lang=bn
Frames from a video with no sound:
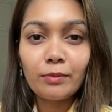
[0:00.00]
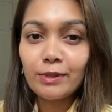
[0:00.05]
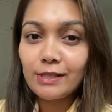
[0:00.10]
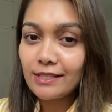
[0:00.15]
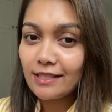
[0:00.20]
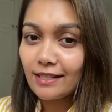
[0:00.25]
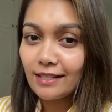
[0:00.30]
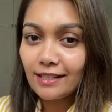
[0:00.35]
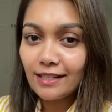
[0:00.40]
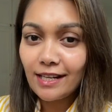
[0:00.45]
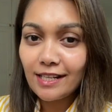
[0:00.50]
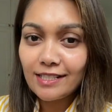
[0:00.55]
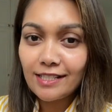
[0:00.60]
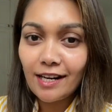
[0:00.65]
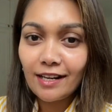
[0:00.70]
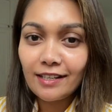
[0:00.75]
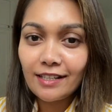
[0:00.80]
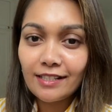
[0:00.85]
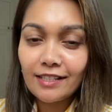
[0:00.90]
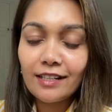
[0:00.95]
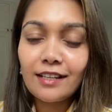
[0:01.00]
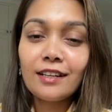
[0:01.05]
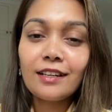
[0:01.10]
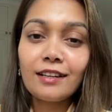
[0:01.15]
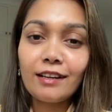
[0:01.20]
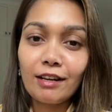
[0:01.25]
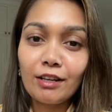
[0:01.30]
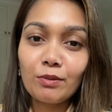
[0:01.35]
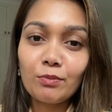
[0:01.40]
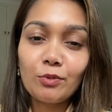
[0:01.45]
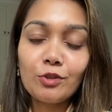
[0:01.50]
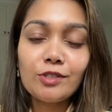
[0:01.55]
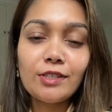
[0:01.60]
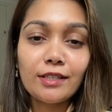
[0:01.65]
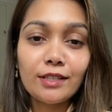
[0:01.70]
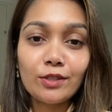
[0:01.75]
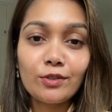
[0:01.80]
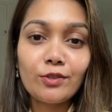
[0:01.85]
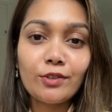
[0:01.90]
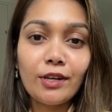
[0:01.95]
আমার স্কিন কেয়ার জার্নিটা রাখবো
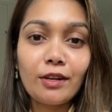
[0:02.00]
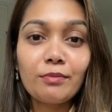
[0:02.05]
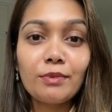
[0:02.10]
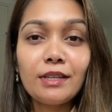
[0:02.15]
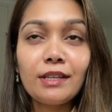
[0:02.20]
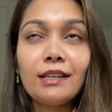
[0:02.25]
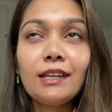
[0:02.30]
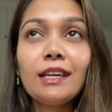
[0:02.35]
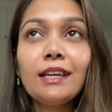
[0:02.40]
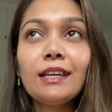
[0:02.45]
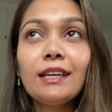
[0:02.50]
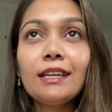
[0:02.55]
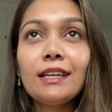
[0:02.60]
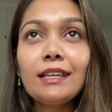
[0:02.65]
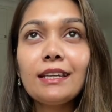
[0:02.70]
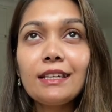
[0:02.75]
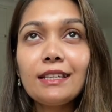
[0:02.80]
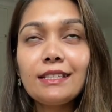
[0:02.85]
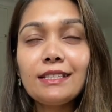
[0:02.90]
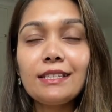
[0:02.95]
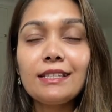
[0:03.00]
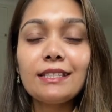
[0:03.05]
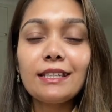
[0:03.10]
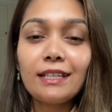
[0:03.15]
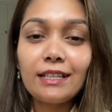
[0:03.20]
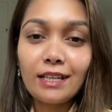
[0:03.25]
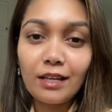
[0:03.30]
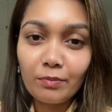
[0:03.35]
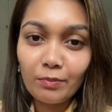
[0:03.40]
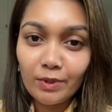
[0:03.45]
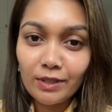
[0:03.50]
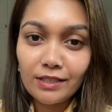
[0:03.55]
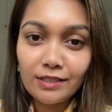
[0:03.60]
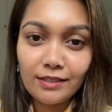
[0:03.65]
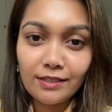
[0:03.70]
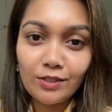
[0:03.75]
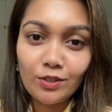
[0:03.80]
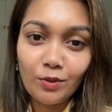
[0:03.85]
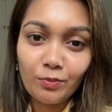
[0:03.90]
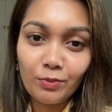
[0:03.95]
যাতে করে আমি ইন ডিটেইলে আপনাদের
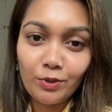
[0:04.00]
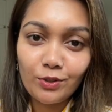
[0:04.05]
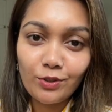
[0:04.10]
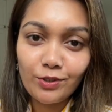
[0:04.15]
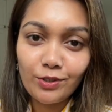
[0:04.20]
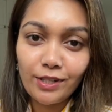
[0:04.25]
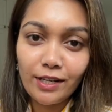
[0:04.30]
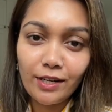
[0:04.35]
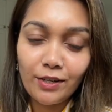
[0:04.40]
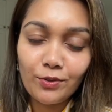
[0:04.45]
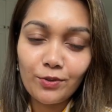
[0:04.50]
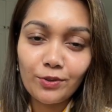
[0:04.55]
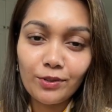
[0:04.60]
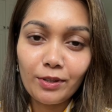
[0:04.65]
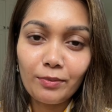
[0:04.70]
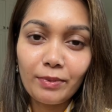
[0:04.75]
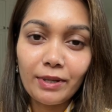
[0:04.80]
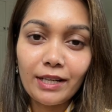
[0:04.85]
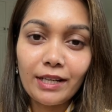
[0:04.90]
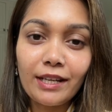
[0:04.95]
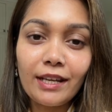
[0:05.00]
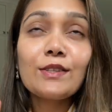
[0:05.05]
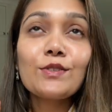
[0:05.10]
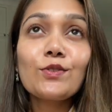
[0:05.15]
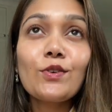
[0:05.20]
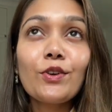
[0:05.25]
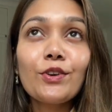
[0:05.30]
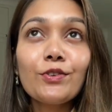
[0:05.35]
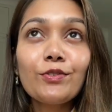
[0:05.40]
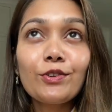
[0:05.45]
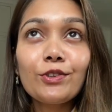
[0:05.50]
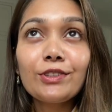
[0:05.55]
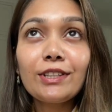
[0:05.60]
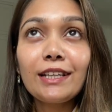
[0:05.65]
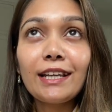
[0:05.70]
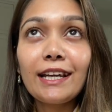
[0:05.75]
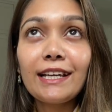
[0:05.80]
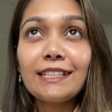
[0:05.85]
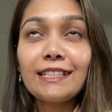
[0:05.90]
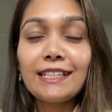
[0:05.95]
সাথে সবকিছু শেয়ার করতে পারি সরি ফর দ্য
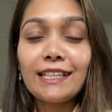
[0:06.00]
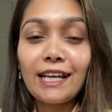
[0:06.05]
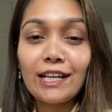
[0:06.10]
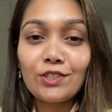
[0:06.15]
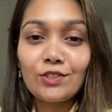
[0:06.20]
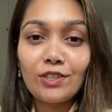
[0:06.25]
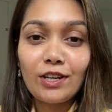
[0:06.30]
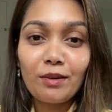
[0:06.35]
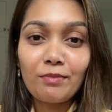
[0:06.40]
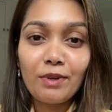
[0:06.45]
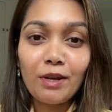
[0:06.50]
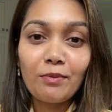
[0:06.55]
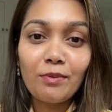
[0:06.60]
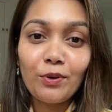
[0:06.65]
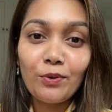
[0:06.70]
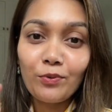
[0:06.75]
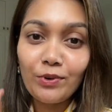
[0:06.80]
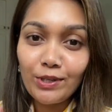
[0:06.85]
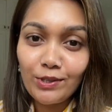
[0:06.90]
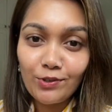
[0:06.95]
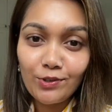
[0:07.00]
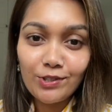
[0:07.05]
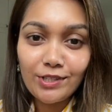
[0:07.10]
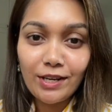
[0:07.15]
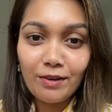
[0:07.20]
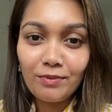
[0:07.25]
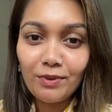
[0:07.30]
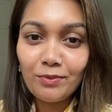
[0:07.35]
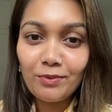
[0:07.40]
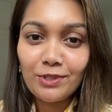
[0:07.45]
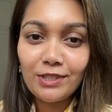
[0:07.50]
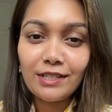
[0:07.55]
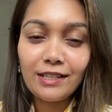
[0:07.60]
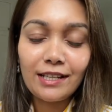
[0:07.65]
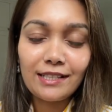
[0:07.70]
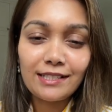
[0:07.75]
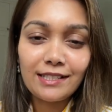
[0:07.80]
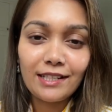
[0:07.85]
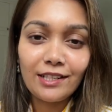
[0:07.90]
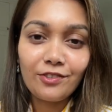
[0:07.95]
লাইটিং আসলে আমি আমার উইন্ডোর সামনে বসে
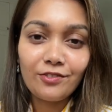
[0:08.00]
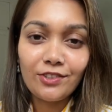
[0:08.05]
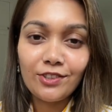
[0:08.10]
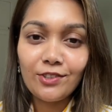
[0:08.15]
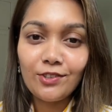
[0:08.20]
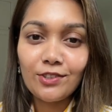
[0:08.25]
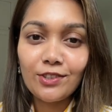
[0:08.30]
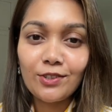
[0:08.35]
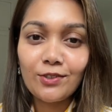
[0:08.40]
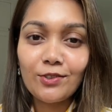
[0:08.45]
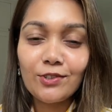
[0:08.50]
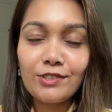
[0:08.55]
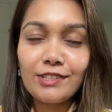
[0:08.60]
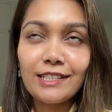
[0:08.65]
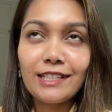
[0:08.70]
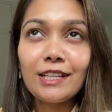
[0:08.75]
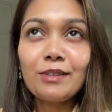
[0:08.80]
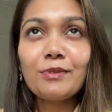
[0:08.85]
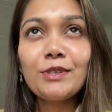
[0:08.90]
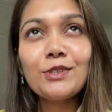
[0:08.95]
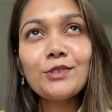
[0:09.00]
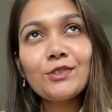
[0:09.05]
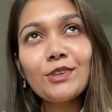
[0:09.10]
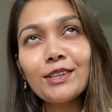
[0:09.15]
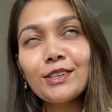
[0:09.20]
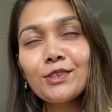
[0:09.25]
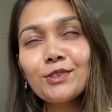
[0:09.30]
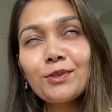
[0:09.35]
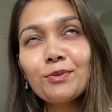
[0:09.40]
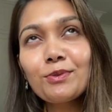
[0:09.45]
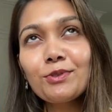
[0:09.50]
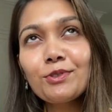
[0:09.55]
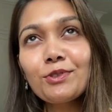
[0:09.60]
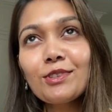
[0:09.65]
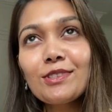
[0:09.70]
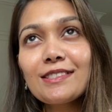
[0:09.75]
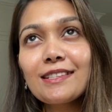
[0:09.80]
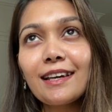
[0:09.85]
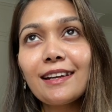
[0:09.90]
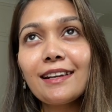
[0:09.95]
আজকের এই ভিডিওটা করছিলাম একটু আগে খুব
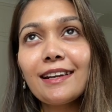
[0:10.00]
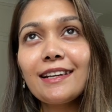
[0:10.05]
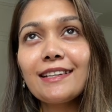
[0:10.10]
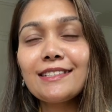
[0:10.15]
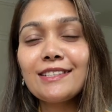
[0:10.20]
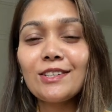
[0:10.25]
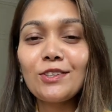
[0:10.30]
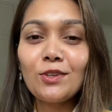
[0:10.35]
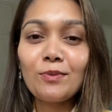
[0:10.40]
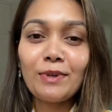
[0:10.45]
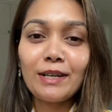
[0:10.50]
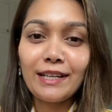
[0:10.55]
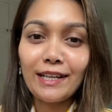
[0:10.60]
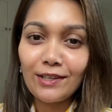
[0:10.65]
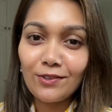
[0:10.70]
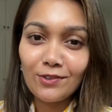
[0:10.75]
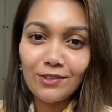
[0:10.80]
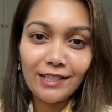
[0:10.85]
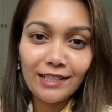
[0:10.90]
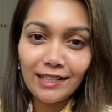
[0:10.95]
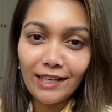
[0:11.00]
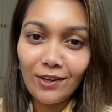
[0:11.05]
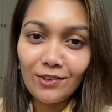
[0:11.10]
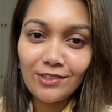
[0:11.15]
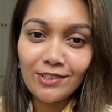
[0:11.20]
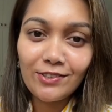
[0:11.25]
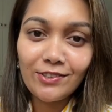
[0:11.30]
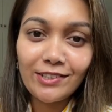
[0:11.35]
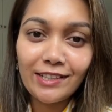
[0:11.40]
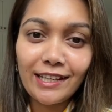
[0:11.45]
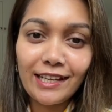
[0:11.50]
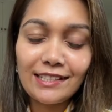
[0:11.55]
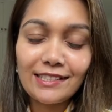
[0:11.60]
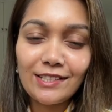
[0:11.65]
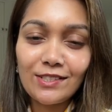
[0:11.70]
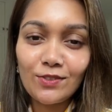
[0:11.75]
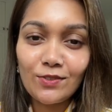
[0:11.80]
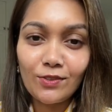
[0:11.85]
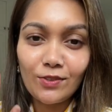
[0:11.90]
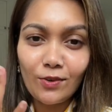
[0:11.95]
সুন্দর সানলাইট ছিল বাট এখনই ক্লাউডি হয়ে গেছে
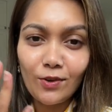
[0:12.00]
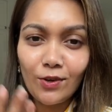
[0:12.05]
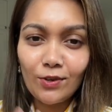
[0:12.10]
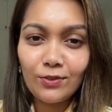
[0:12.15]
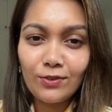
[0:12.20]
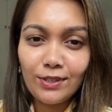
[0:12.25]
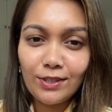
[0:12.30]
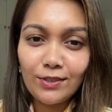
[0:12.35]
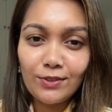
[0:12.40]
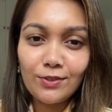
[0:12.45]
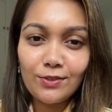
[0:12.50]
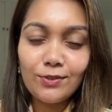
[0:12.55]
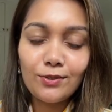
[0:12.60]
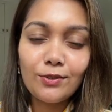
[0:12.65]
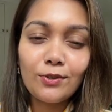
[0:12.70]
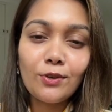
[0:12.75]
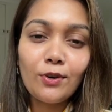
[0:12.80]
সো হয়তো একটু